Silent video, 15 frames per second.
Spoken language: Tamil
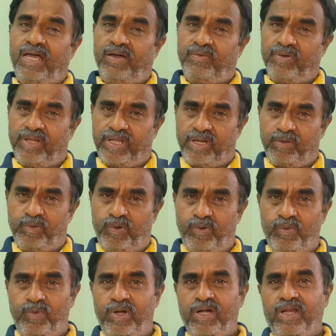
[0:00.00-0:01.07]
அவங்களுக்கு என்னமோ
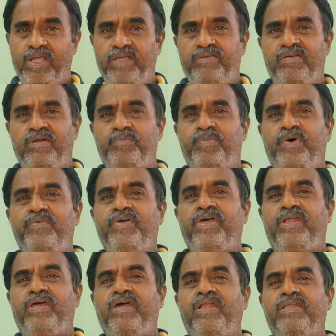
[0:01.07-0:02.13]
ஒரு வாழ்க்கை சிறப்பாகவே
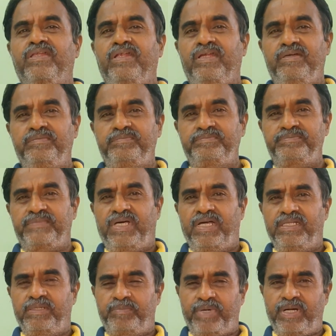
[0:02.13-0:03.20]
இருக்கிறது இல்லை
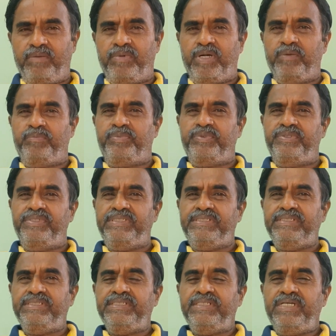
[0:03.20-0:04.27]
அந்த படபடப்பு
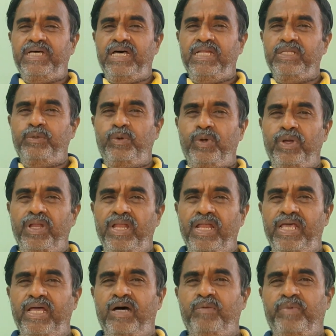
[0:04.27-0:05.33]
அந்த ஒரு
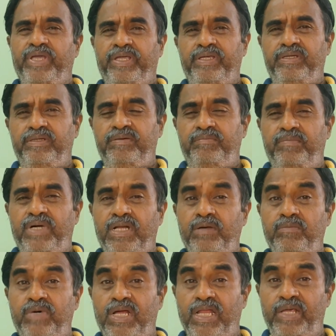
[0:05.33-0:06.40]
நிலையாமை
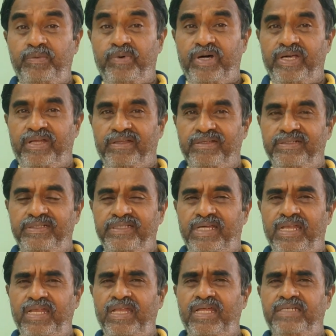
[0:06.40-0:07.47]
மனம் அலைவாயிறது
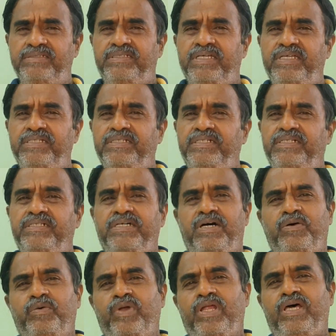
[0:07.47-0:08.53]
இதெல்லாம் சேர்ந்து
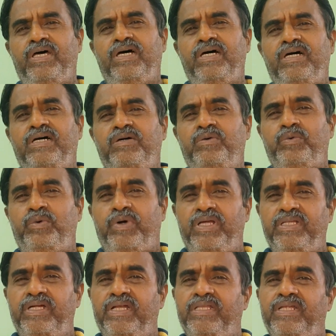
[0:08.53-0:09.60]
அவங்கள
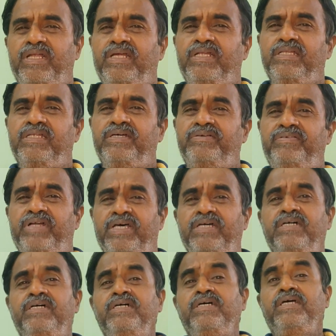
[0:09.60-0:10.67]
உட்காந்த இடத்துல இருந்த விட
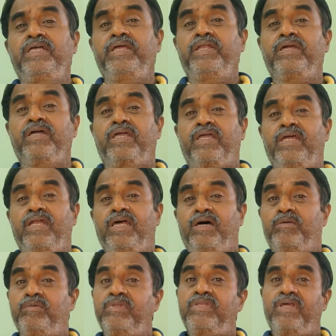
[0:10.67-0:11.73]
இன்னும் கீழே
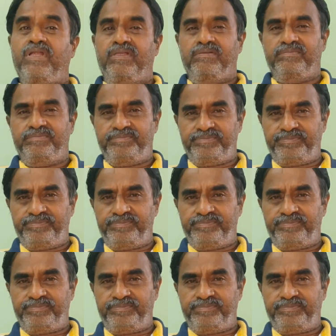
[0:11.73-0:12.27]
அமுத்திடுது